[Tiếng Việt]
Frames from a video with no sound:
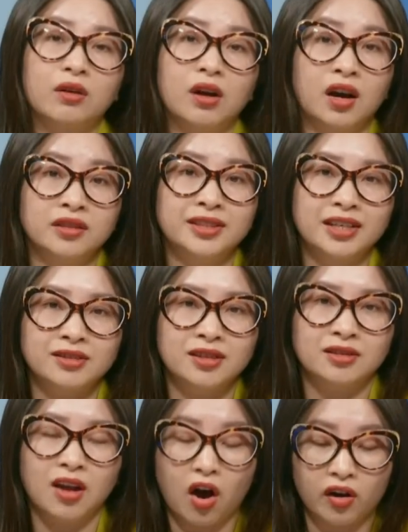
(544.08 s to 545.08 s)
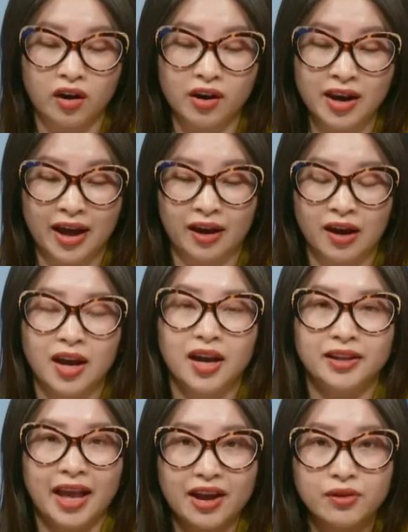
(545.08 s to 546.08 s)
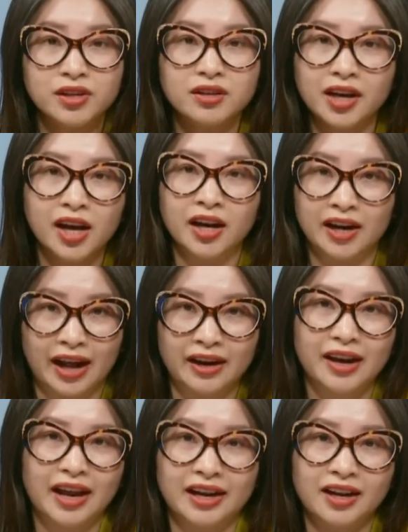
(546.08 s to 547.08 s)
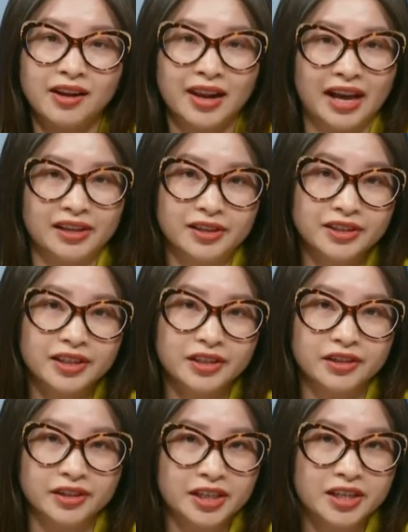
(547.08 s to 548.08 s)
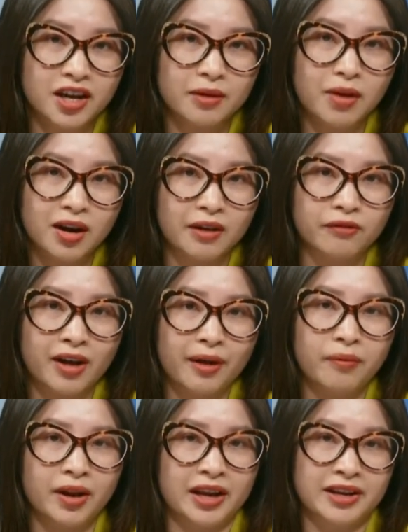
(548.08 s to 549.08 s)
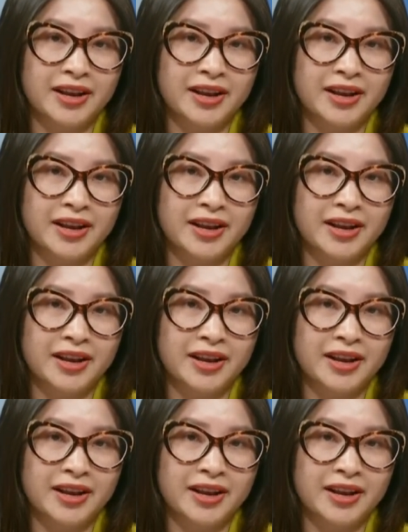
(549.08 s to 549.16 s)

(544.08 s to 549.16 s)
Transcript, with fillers: ở Texas họ nói là theo như cái hình ảnh này đó là những cái người di dân bất hợp pháp này